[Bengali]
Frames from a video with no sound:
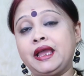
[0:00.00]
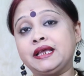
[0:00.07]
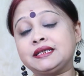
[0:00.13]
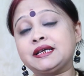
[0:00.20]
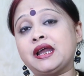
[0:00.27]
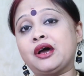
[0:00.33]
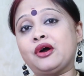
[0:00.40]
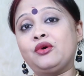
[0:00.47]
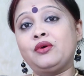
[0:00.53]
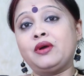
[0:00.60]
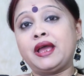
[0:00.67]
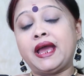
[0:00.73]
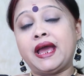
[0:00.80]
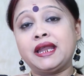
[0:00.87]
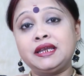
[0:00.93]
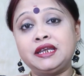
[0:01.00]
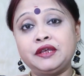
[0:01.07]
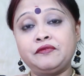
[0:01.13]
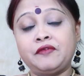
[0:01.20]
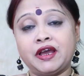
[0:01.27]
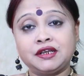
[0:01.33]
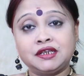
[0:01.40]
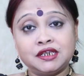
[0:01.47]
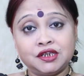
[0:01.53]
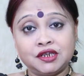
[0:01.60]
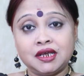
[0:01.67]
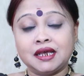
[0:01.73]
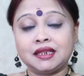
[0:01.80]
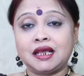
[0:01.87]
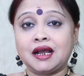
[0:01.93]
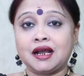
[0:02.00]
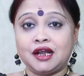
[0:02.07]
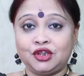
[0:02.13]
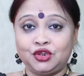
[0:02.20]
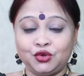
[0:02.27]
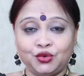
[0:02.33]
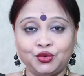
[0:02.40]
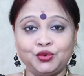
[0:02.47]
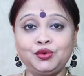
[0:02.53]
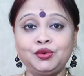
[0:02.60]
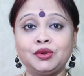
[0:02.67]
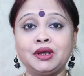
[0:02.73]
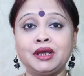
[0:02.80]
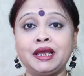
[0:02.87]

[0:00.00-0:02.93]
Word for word: এছাড়াও অ্যান্টি ব্যাকটেরিয়া থাকার দরুন